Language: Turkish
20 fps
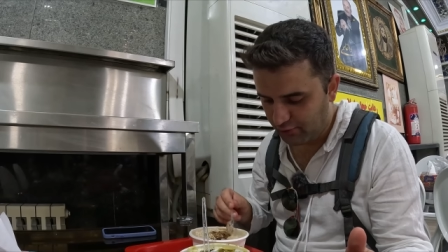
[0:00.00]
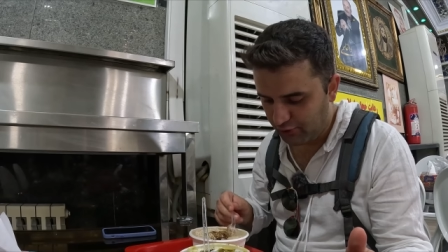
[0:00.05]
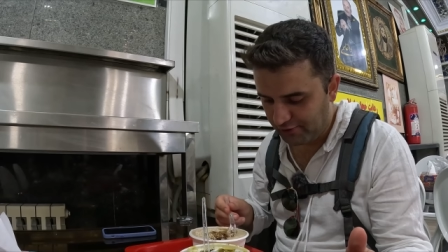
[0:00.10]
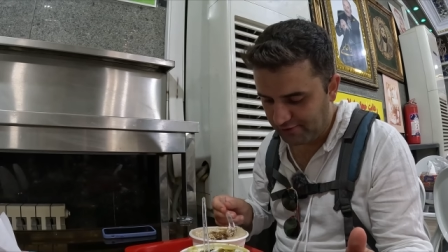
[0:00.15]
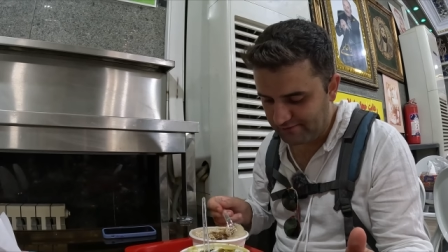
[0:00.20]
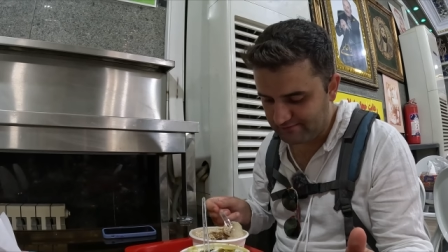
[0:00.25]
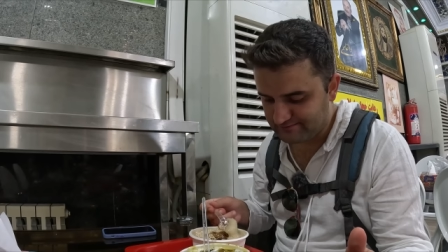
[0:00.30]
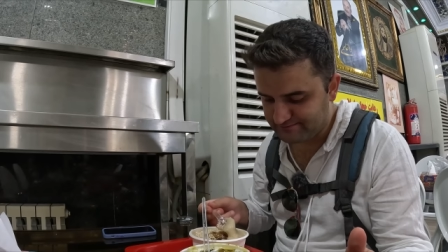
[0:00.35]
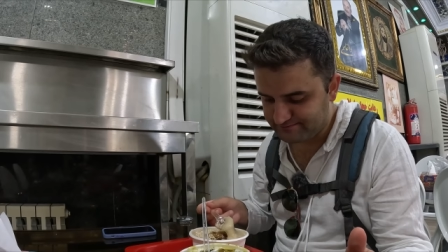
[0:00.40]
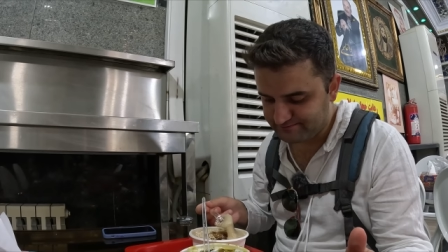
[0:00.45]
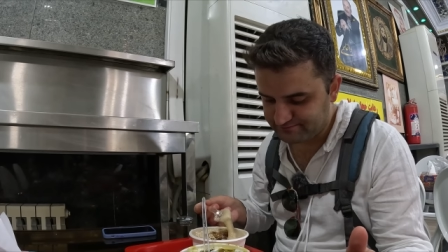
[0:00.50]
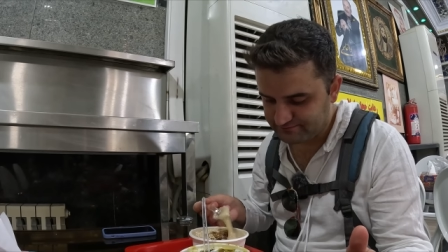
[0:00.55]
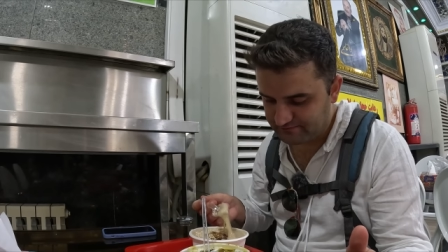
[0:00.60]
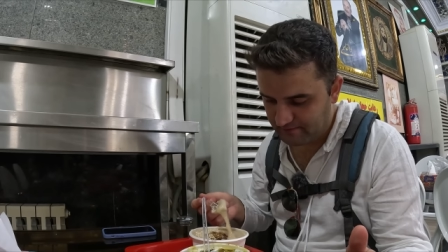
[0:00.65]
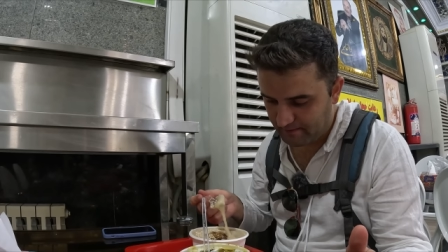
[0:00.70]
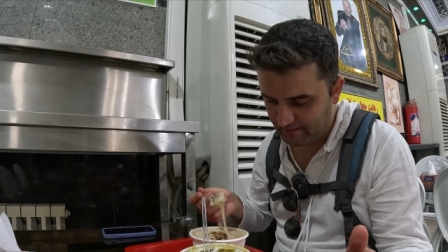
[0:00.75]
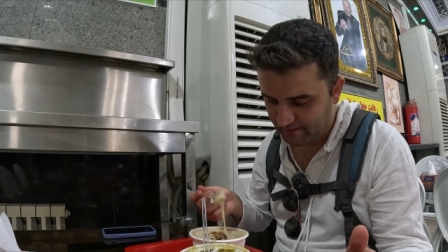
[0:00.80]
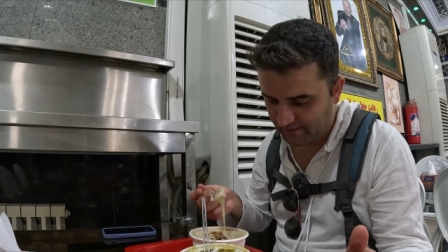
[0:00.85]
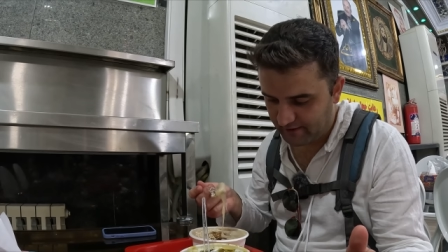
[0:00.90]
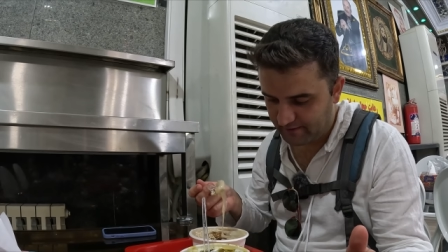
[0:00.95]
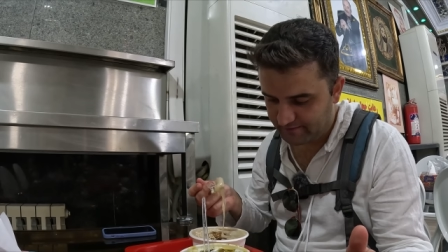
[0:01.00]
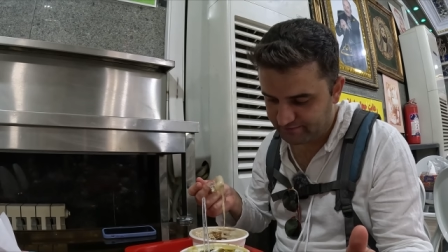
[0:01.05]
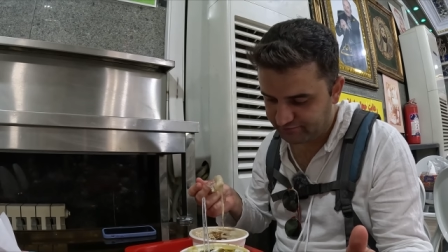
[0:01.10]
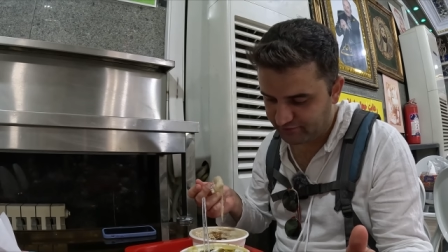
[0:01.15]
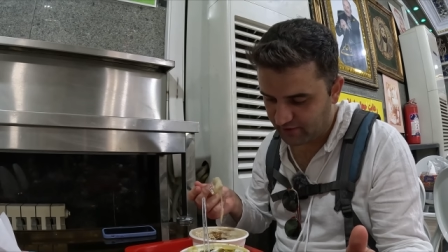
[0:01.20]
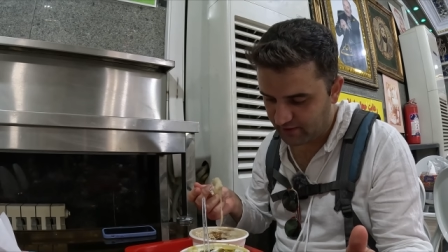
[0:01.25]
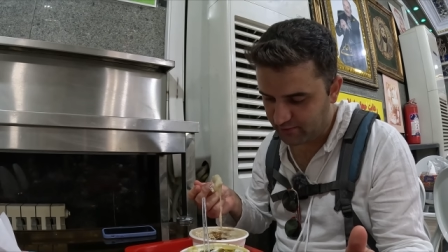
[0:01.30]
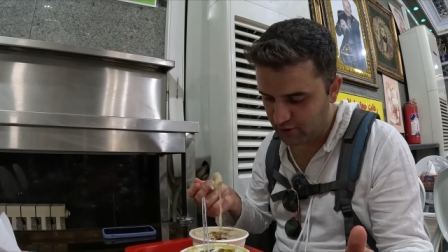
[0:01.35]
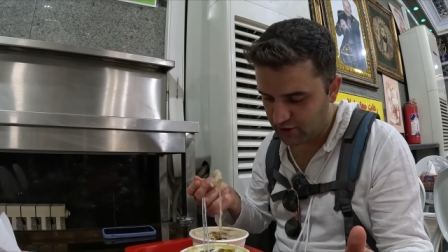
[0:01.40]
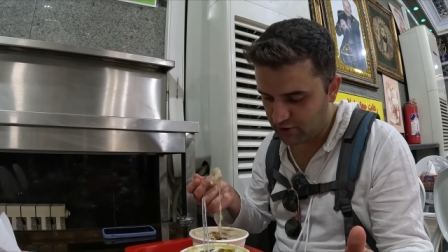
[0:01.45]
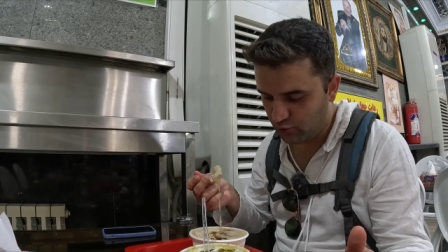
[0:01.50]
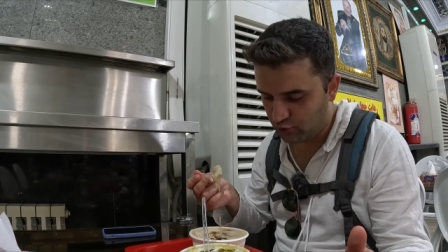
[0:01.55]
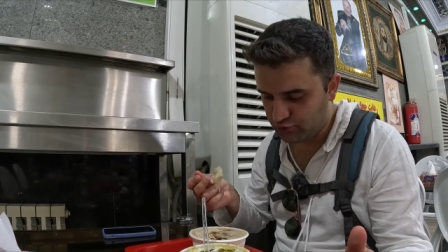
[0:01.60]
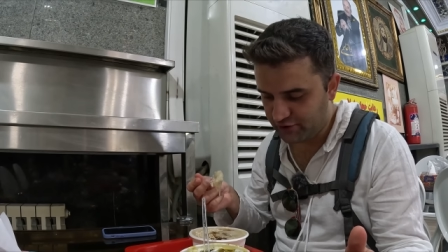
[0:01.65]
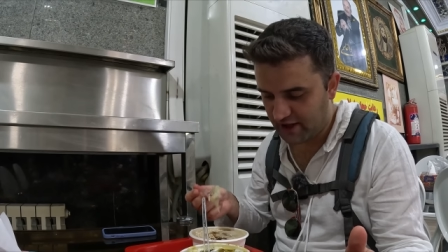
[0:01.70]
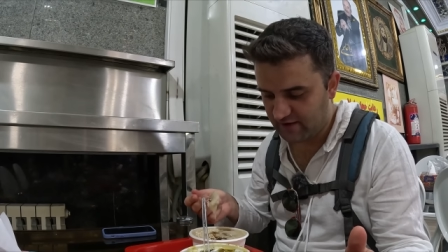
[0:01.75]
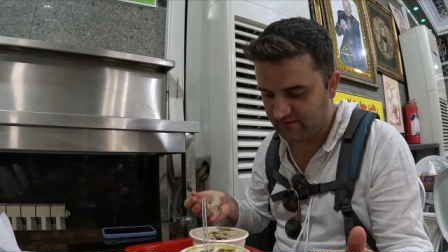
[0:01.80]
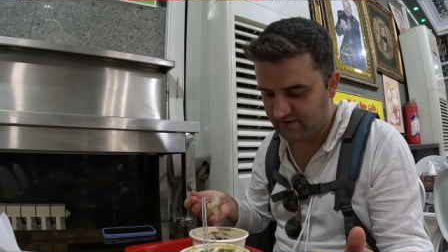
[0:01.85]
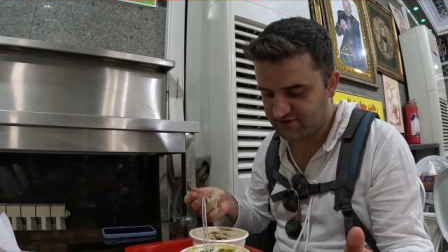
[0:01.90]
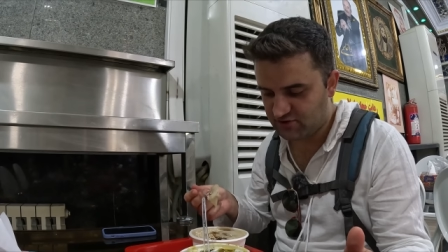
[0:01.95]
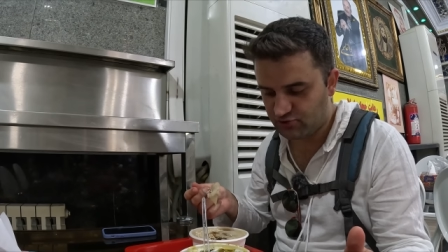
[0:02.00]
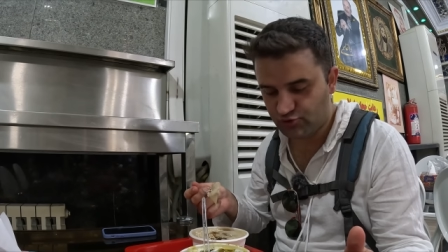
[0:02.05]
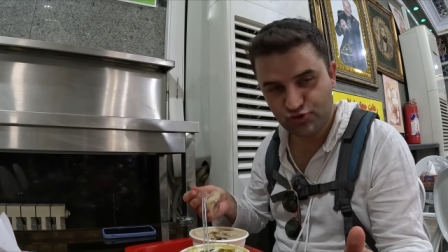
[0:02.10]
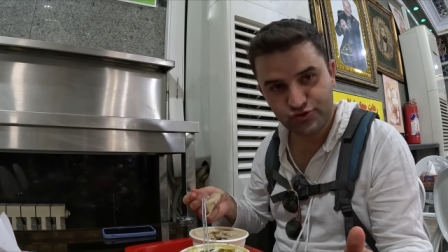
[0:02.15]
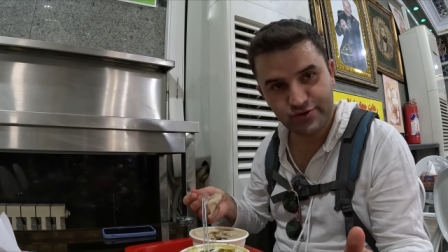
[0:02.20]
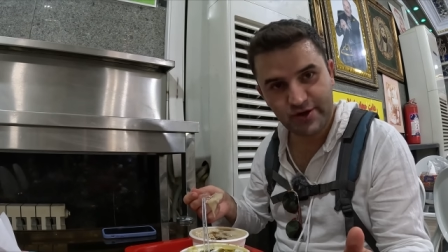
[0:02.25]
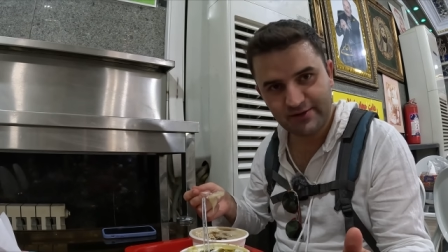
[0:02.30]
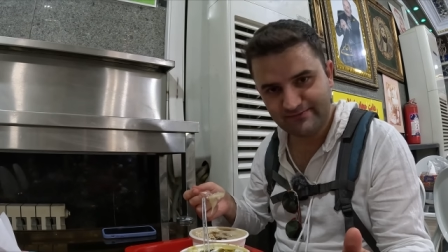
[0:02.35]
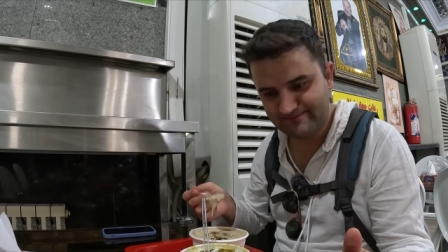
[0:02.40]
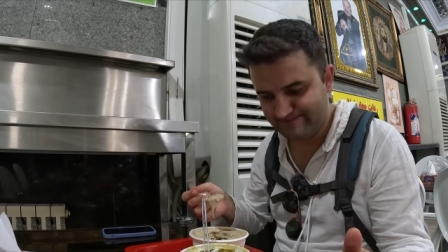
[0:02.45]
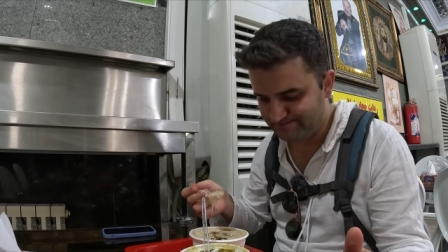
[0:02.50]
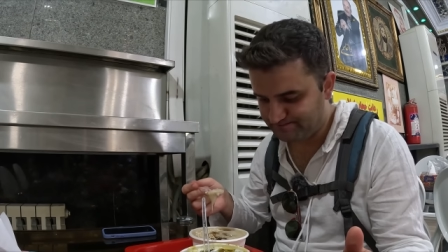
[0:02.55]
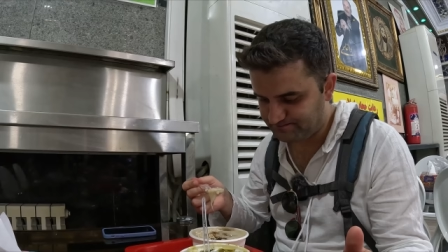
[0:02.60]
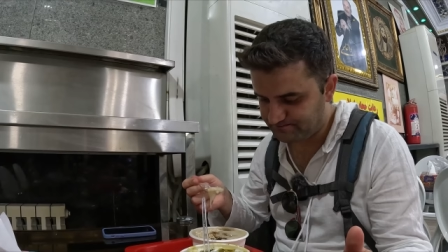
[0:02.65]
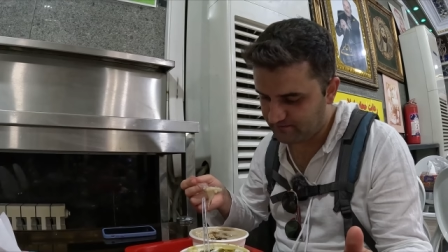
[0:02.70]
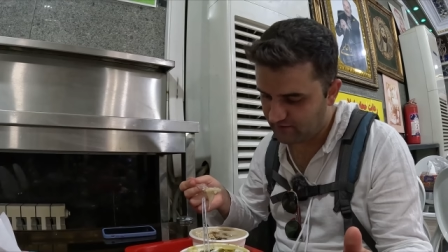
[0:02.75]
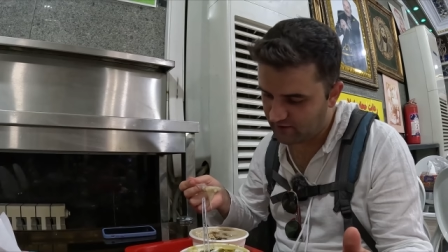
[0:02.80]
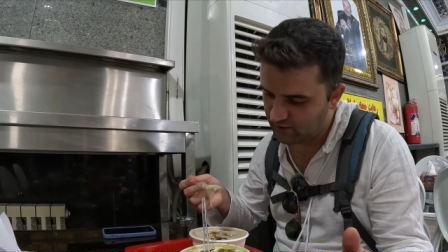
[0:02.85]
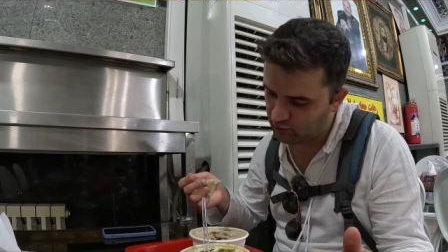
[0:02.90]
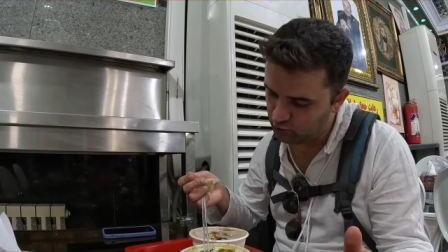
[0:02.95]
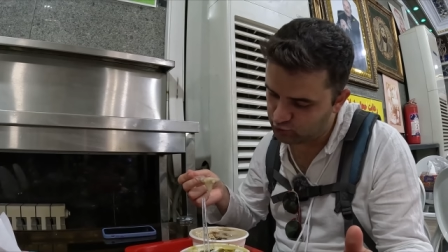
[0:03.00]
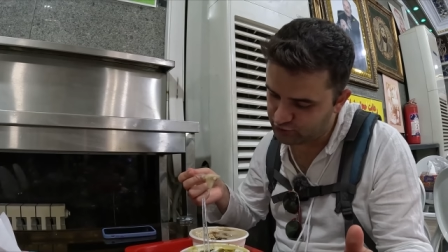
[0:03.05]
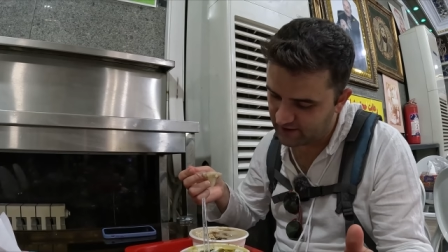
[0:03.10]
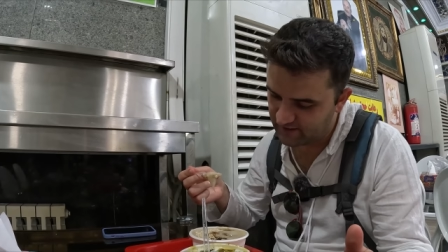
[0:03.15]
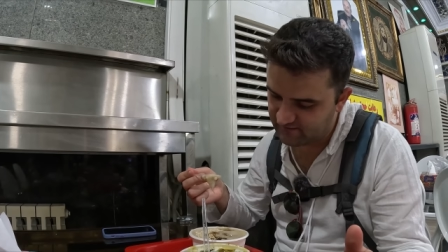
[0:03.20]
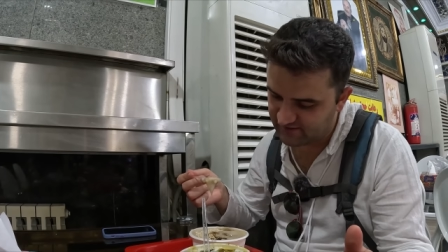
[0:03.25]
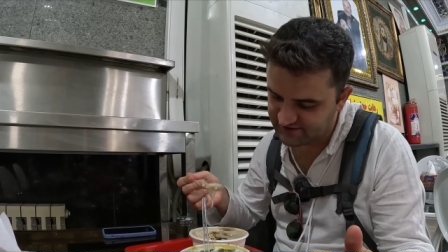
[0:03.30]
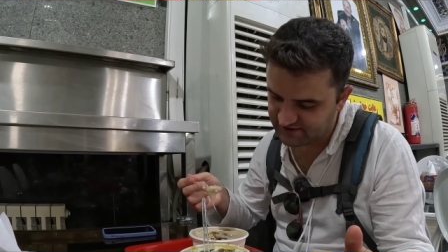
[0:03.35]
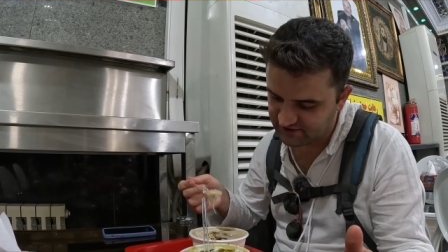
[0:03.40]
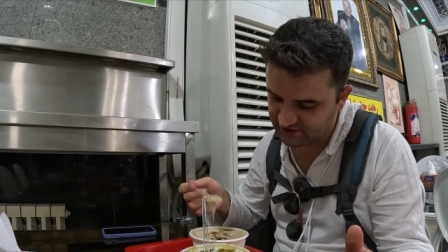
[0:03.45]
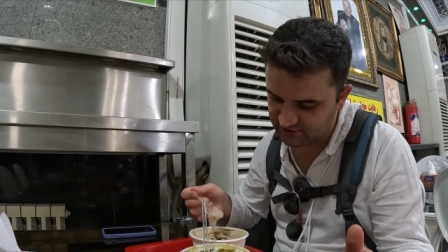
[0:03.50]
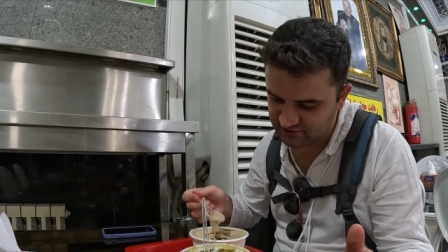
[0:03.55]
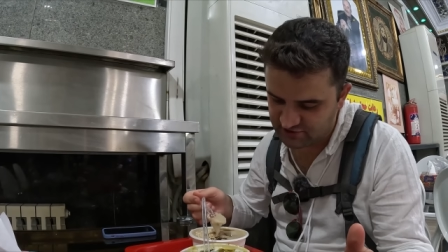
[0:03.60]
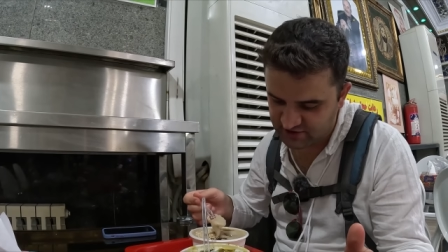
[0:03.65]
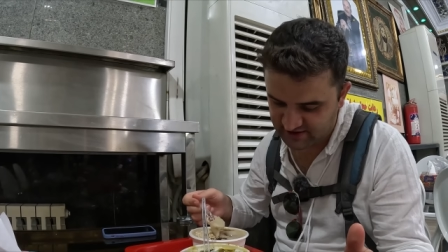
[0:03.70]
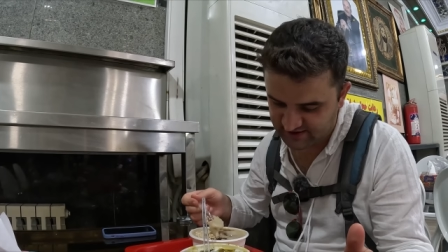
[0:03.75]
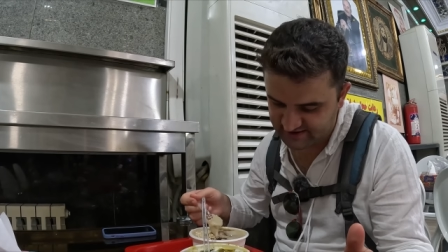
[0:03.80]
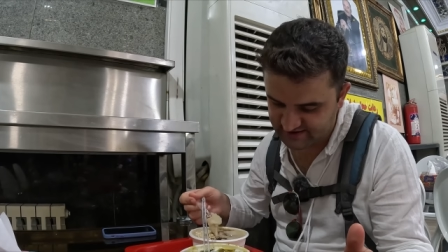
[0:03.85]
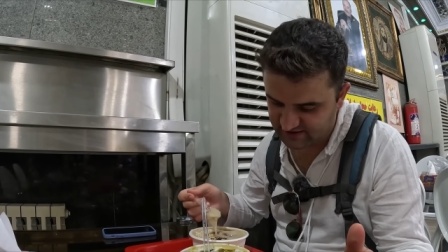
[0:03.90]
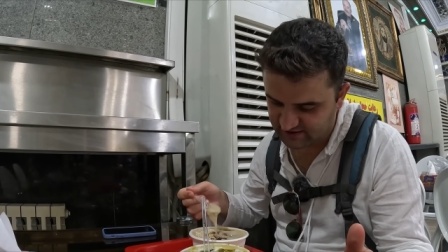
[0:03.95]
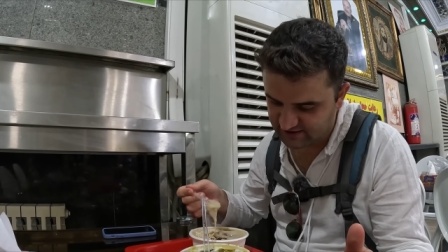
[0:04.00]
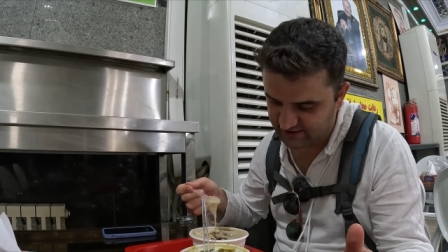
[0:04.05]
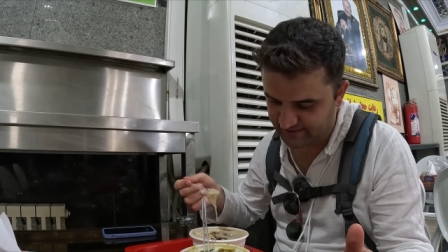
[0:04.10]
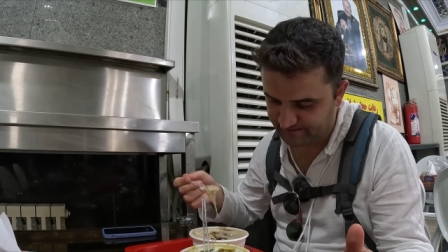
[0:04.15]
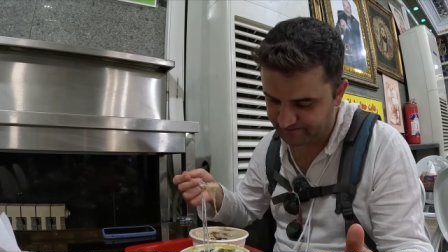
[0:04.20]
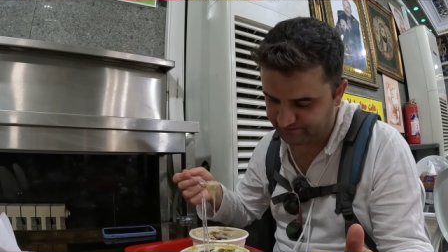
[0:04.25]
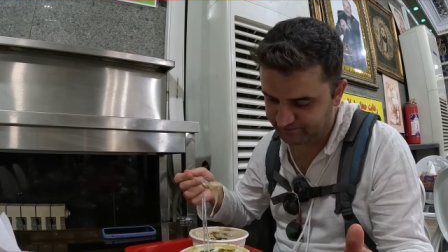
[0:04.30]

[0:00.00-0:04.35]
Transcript: bu böyle un elvası düşünelim un helvası gibi bir şey aslında.